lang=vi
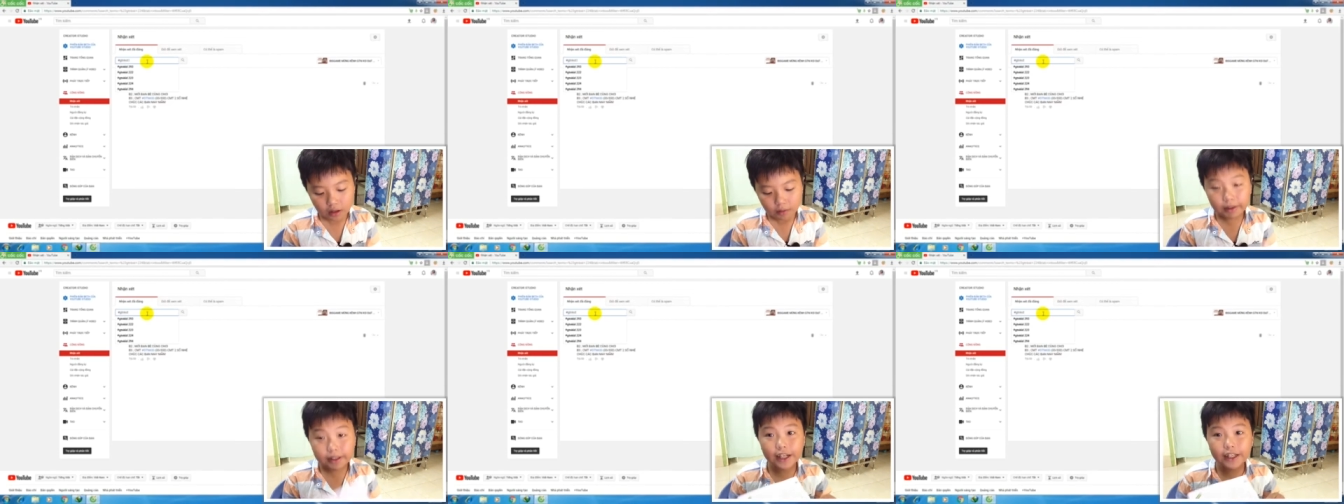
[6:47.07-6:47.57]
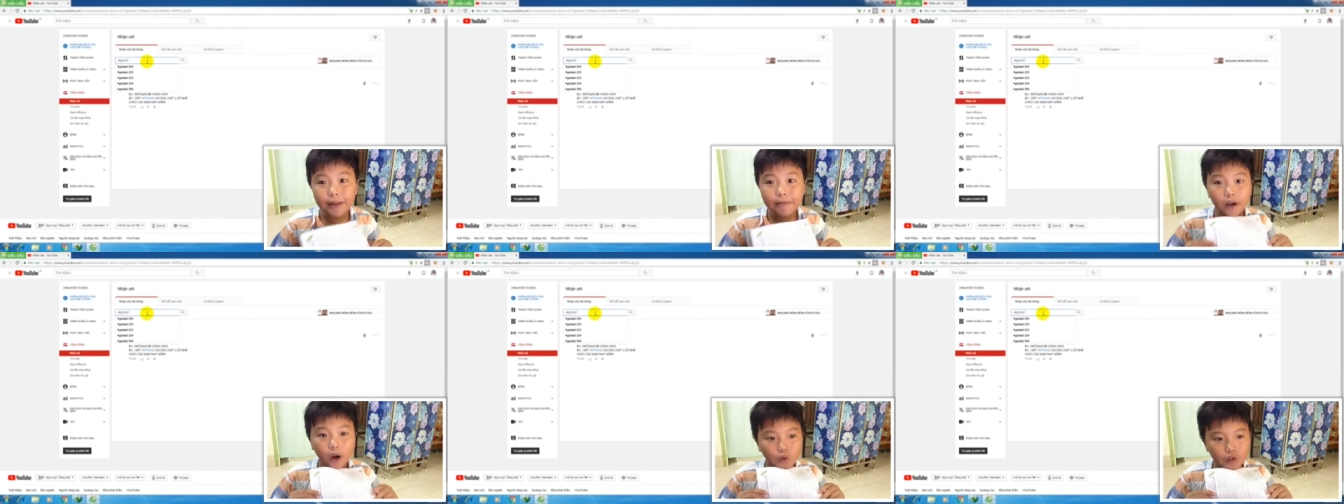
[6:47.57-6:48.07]
Mình sẽ
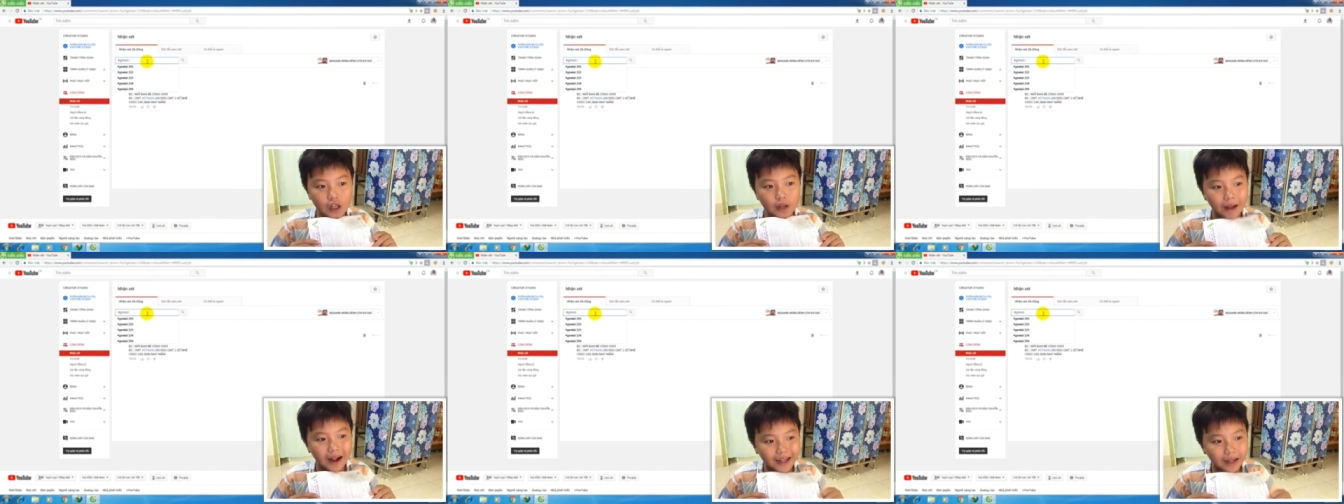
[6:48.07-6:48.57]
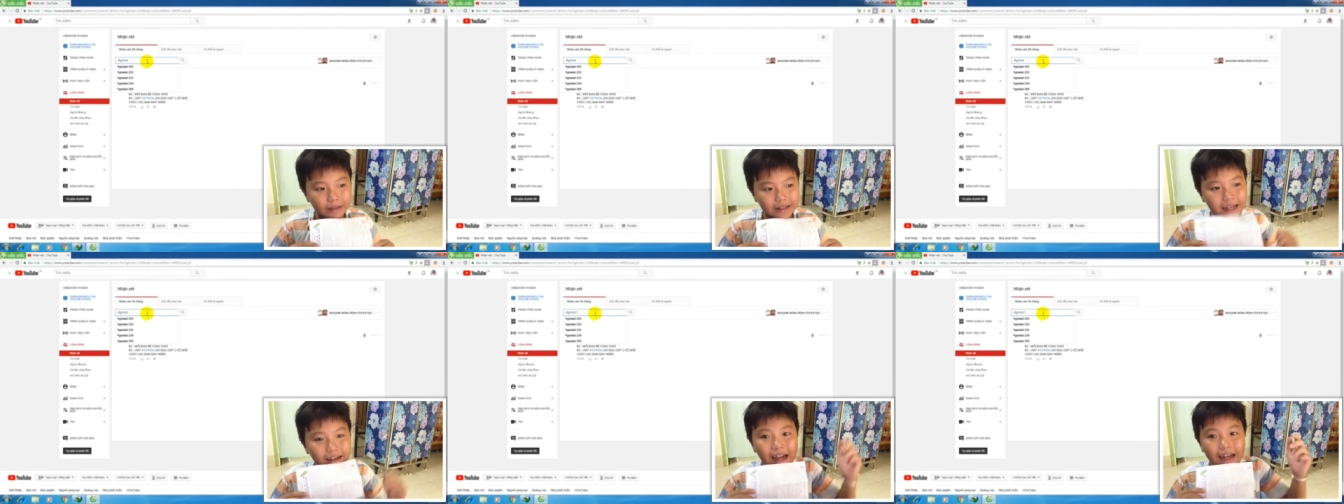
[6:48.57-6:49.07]
tìm ngẫu nhiên bằng cách mình
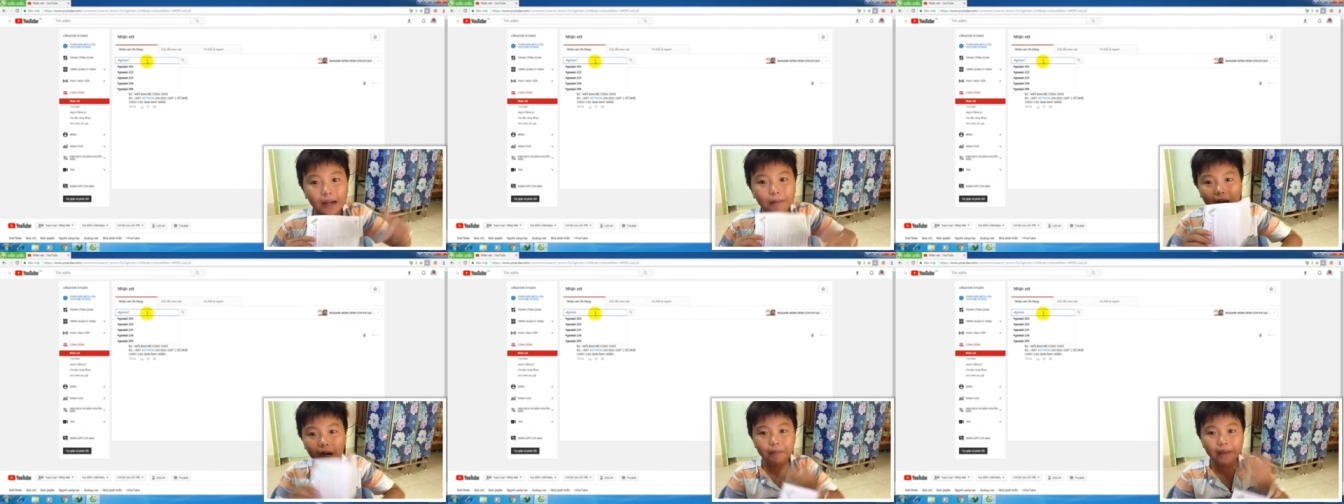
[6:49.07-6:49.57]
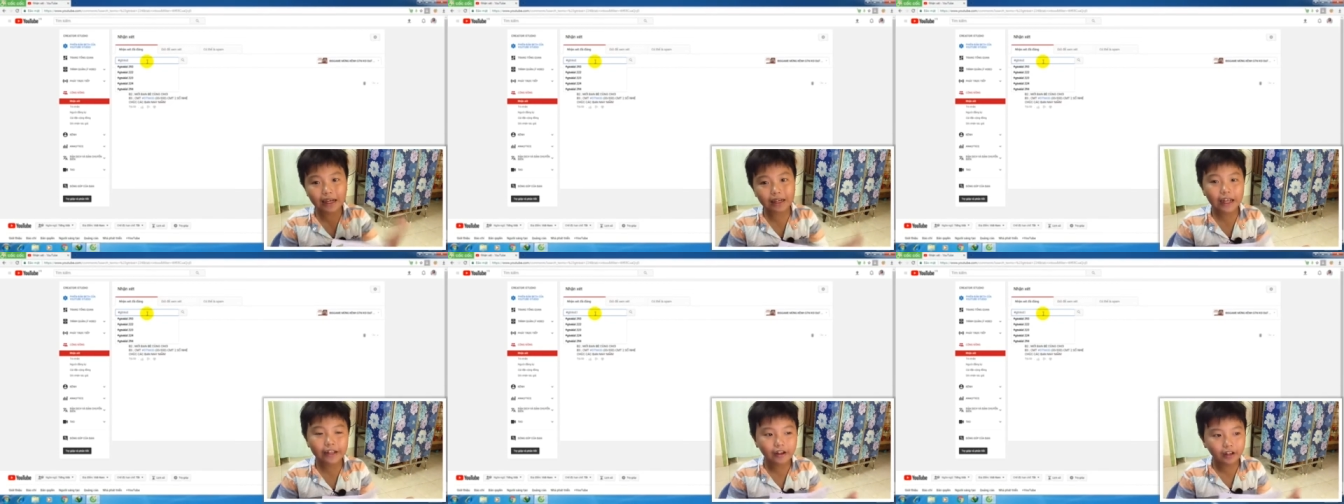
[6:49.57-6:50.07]
sẽ random comment
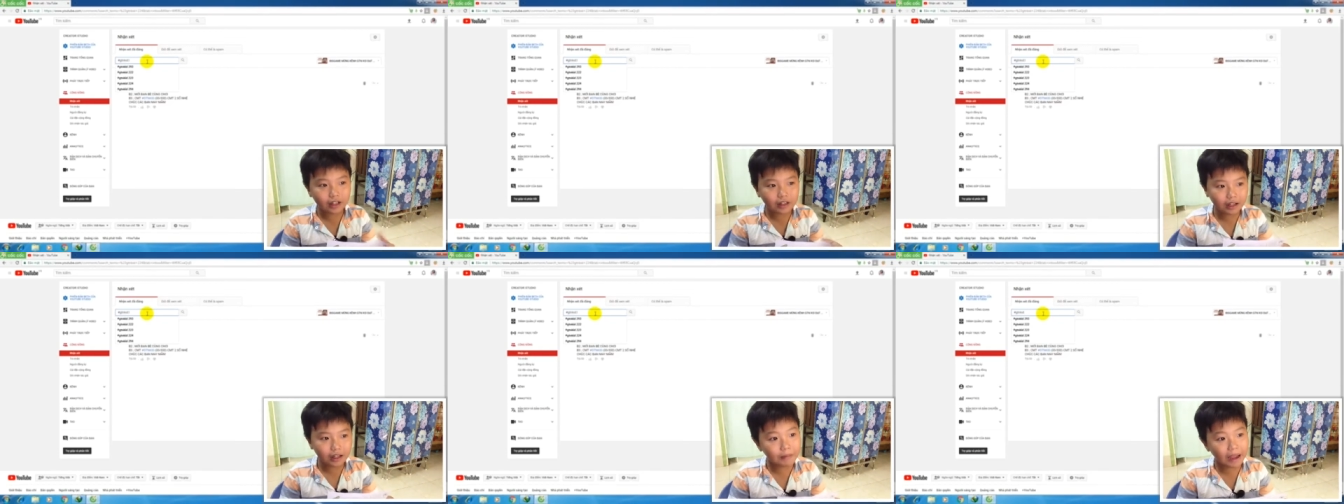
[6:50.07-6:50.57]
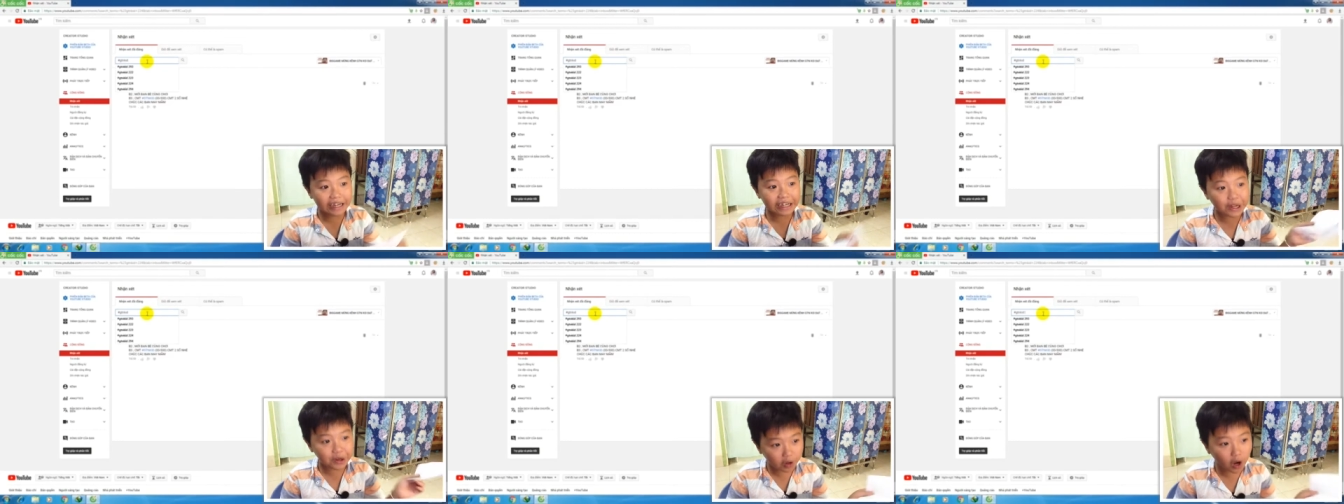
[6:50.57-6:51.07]
Để cho tất cả các bạn
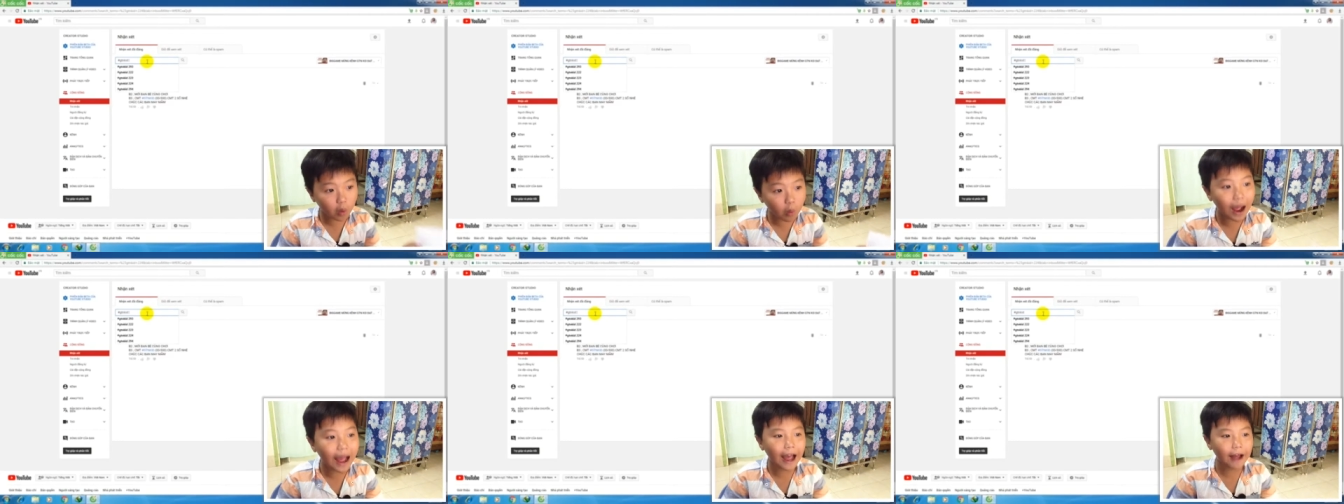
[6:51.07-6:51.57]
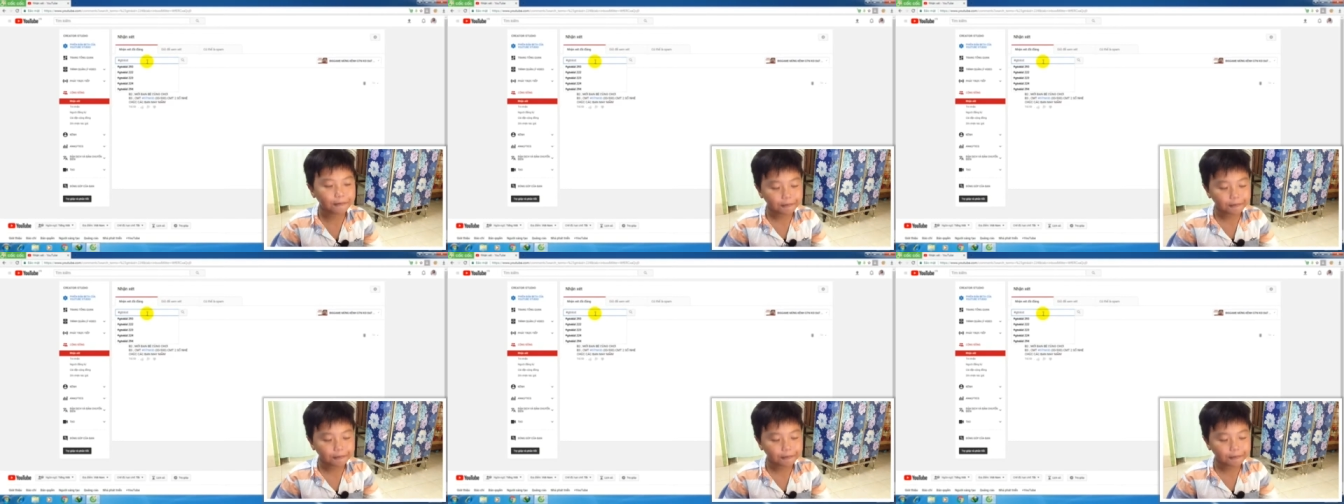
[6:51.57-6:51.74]
đều có quà